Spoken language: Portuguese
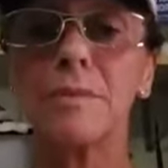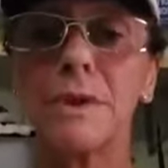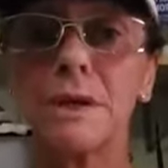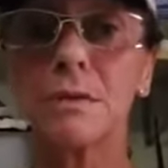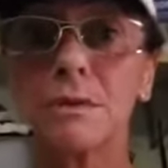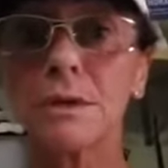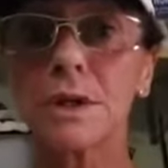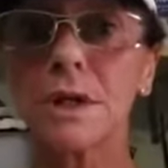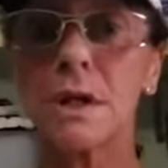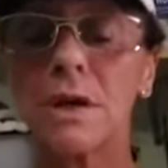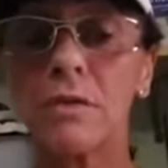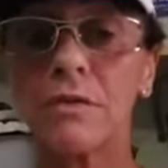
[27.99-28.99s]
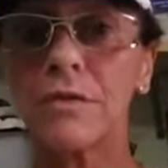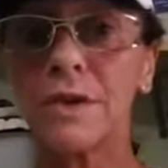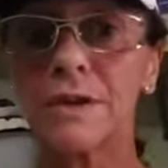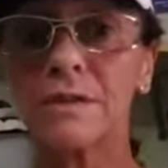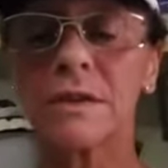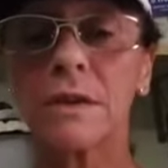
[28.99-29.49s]
amigos que eu
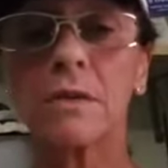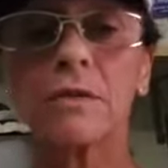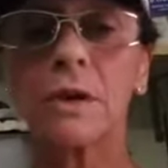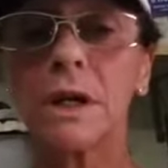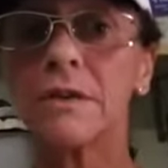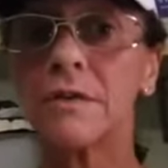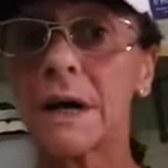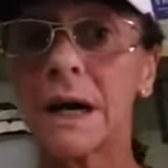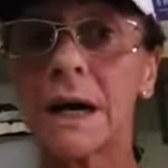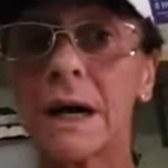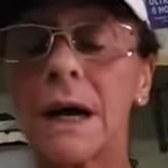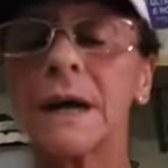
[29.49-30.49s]
fiz, que eu vou levar,